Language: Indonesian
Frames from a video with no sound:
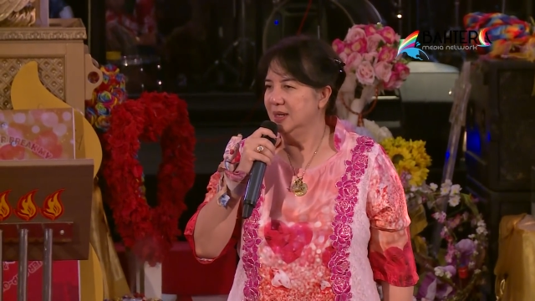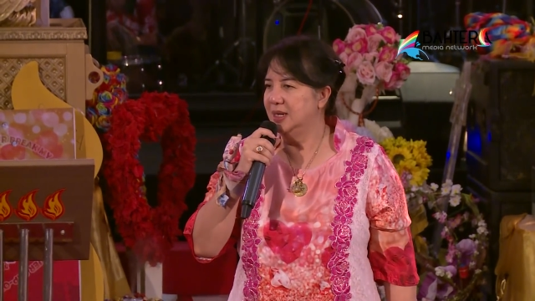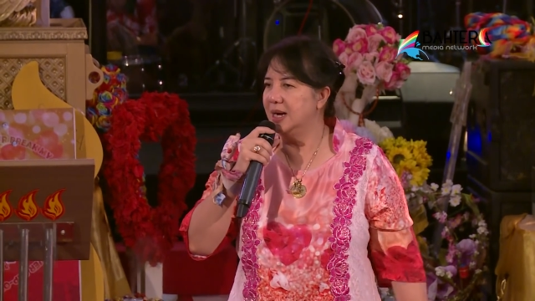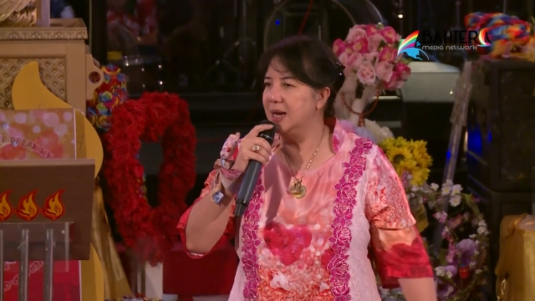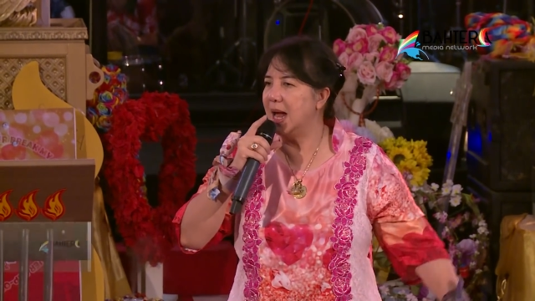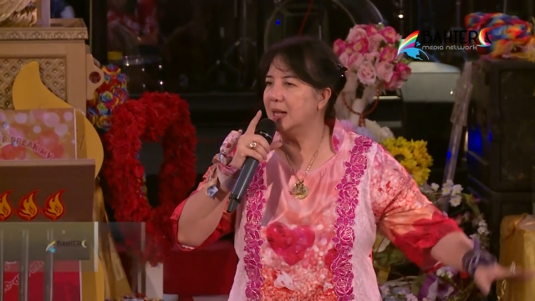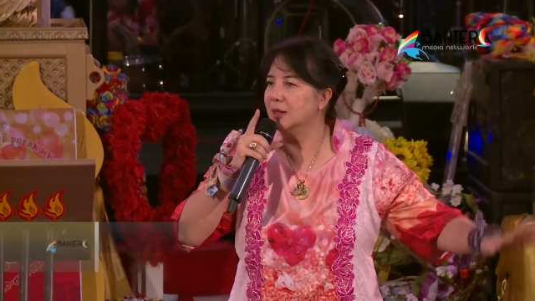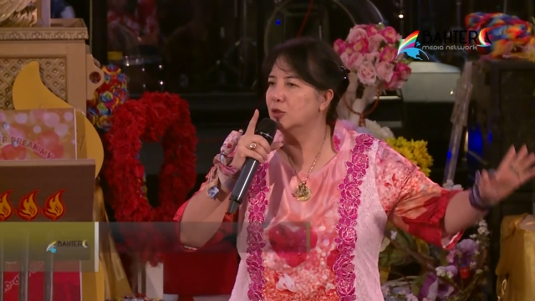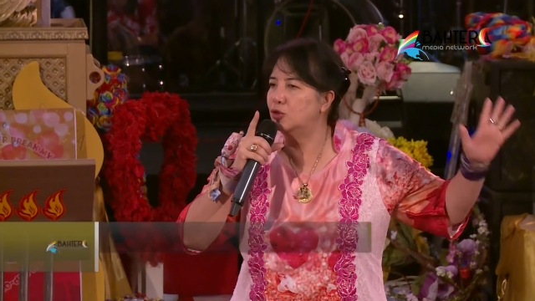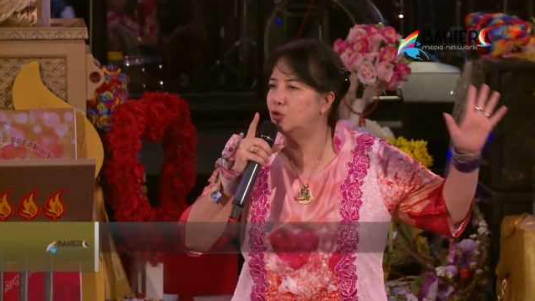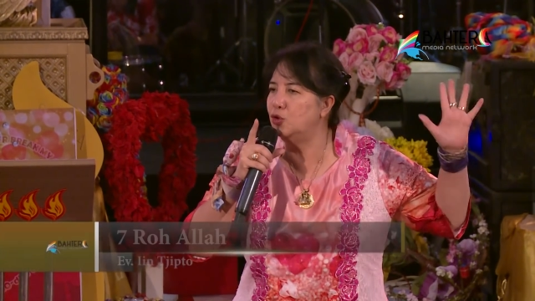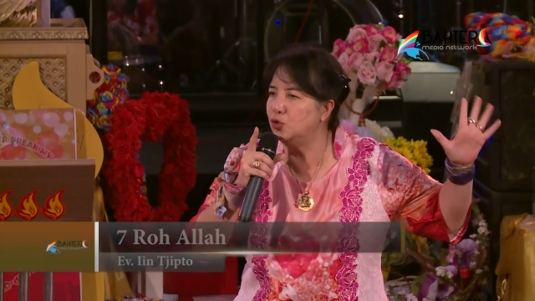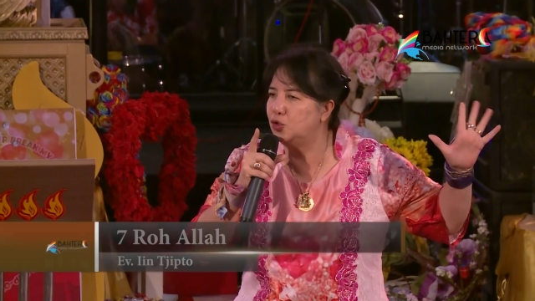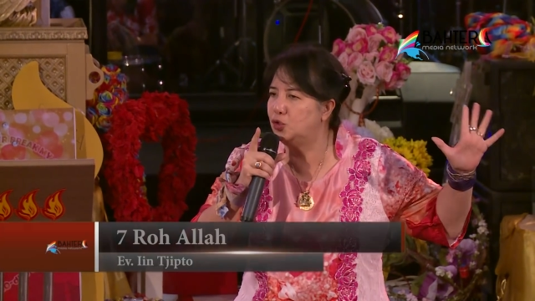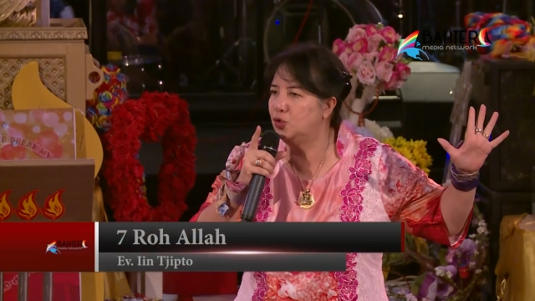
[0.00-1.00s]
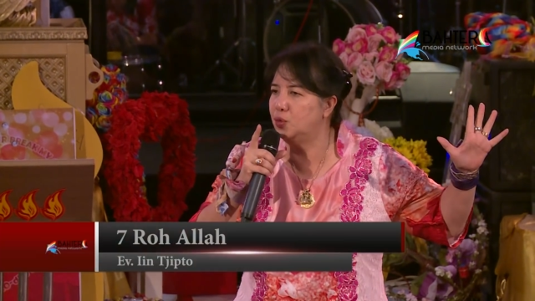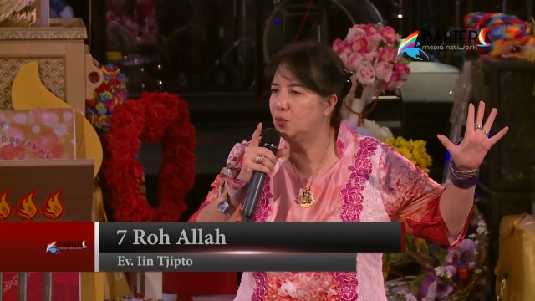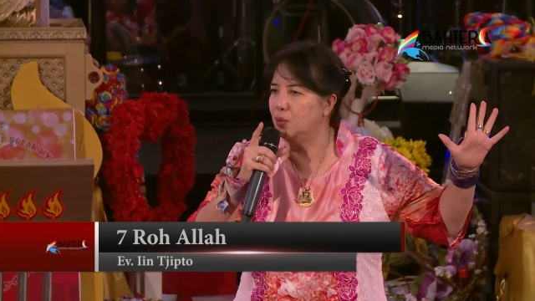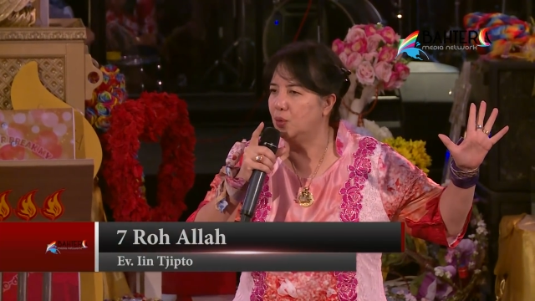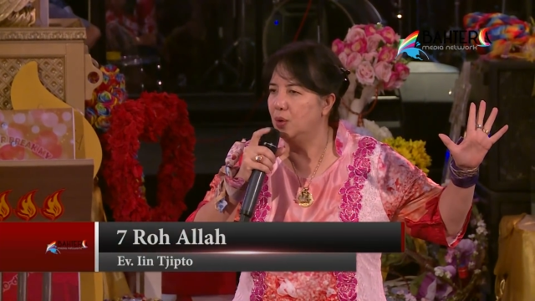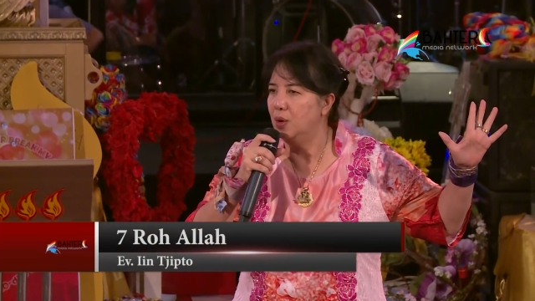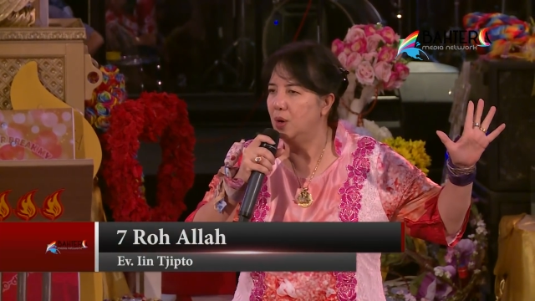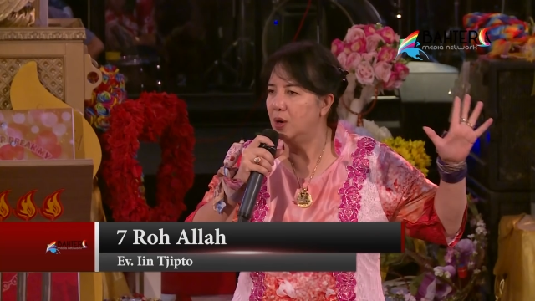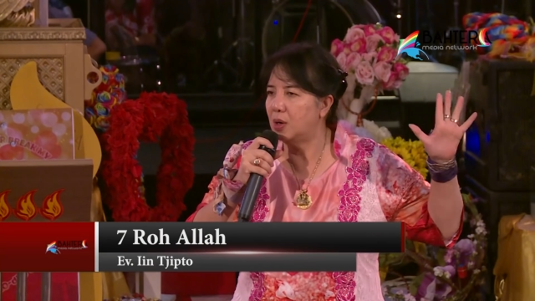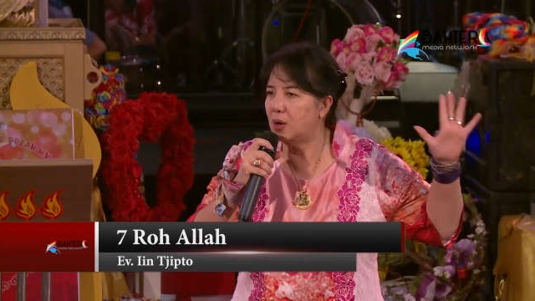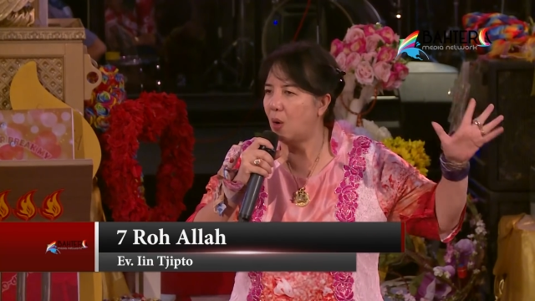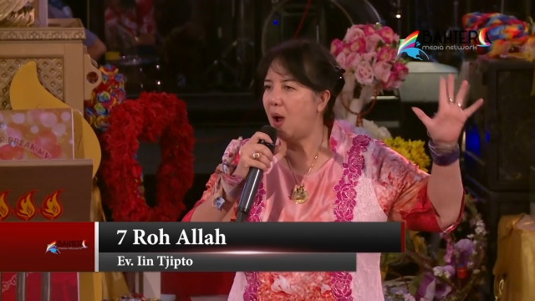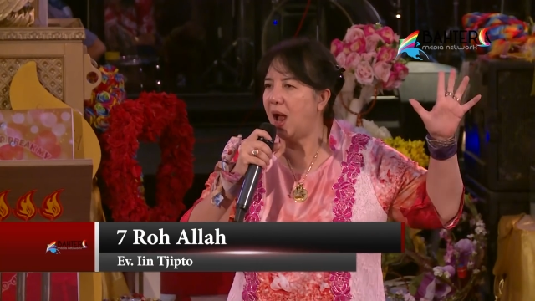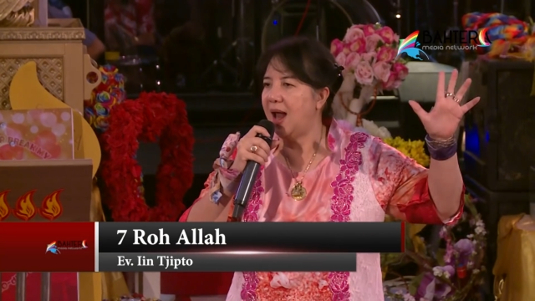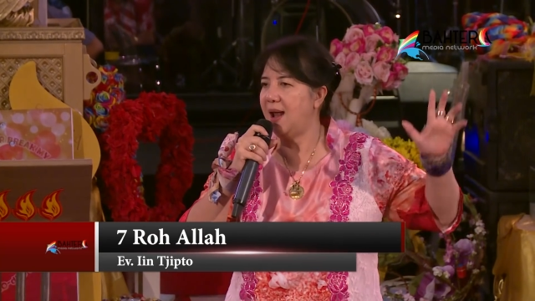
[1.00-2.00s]
dengan tujuh
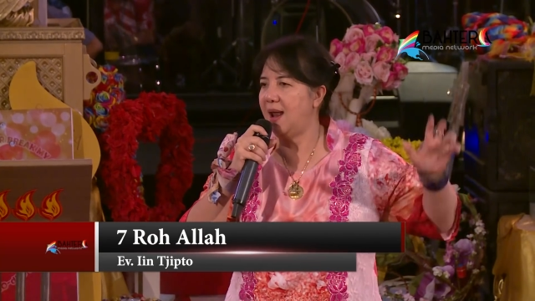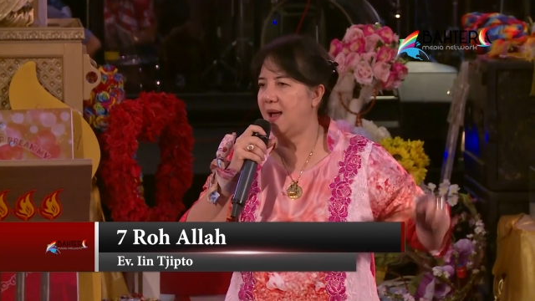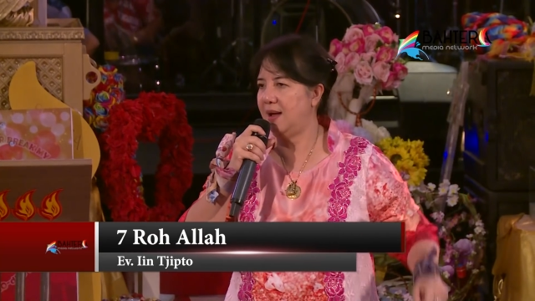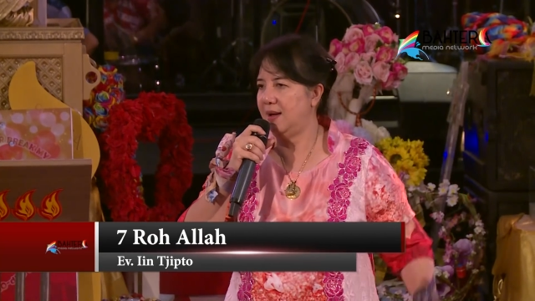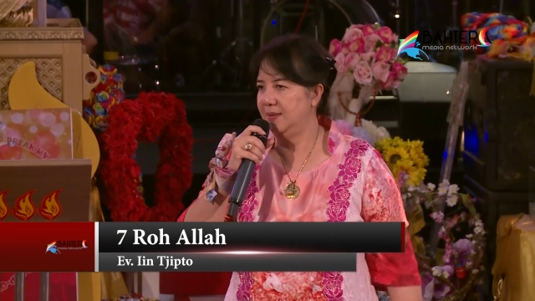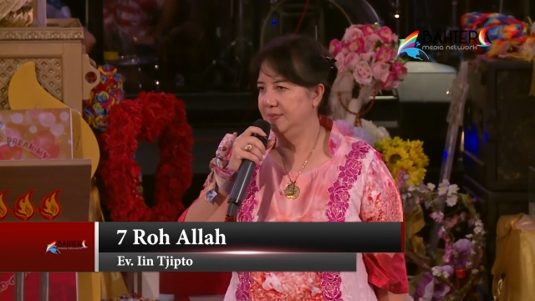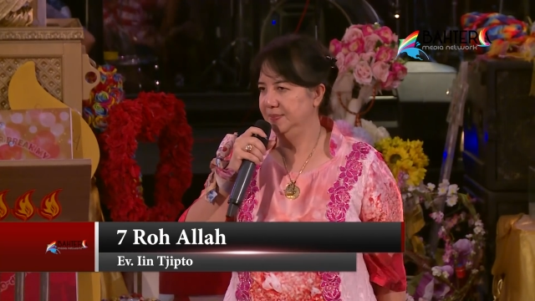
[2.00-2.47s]
roh Allah.